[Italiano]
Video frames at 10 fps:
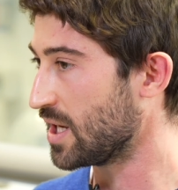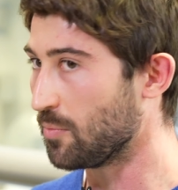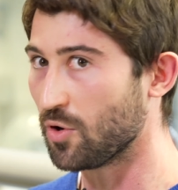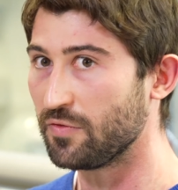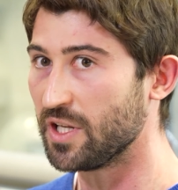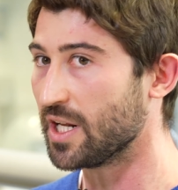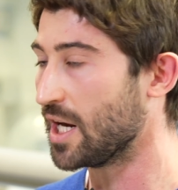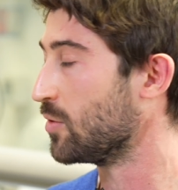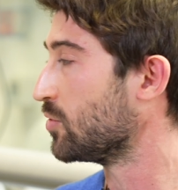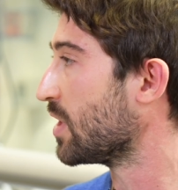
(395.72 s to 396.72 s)
che poi finirà
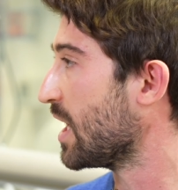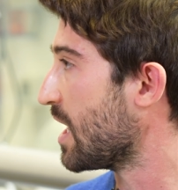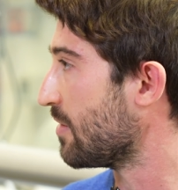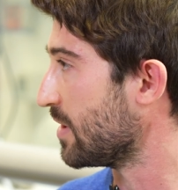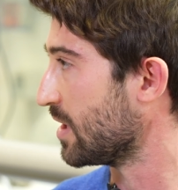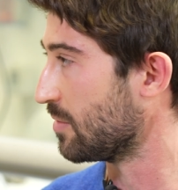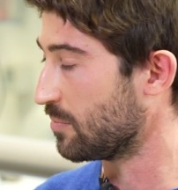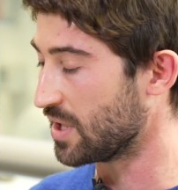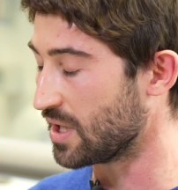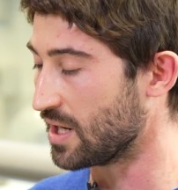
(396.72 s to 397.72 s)
in autoclave
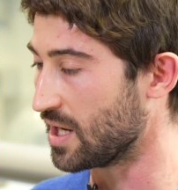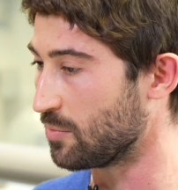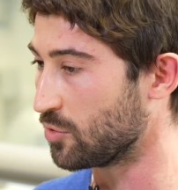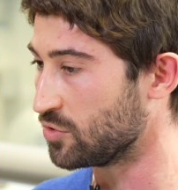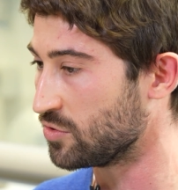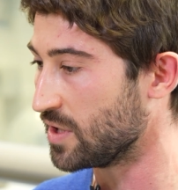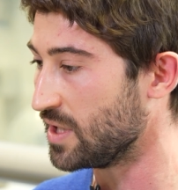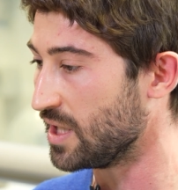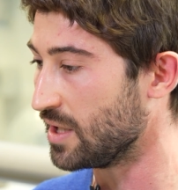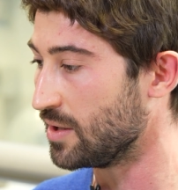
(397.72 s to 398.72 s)
per la produzione
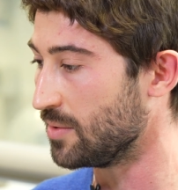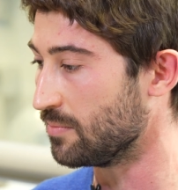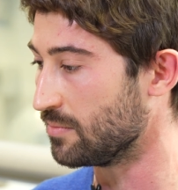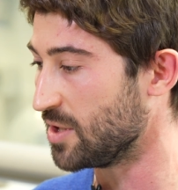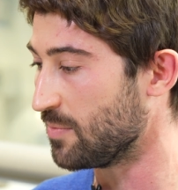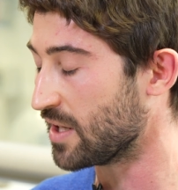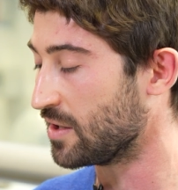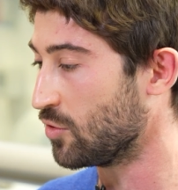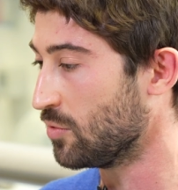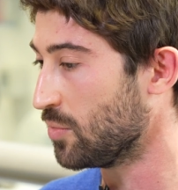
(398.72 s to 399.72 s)
di, di, di parti
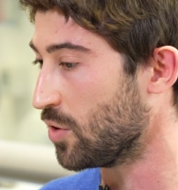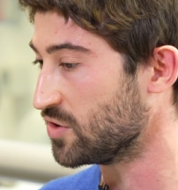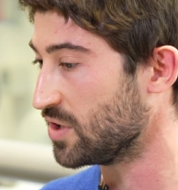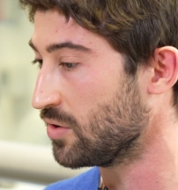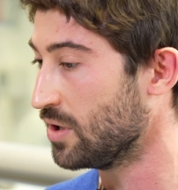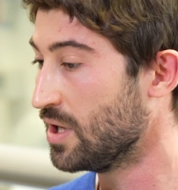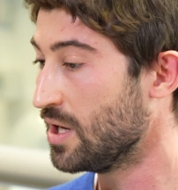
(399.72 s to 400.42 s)
in composito,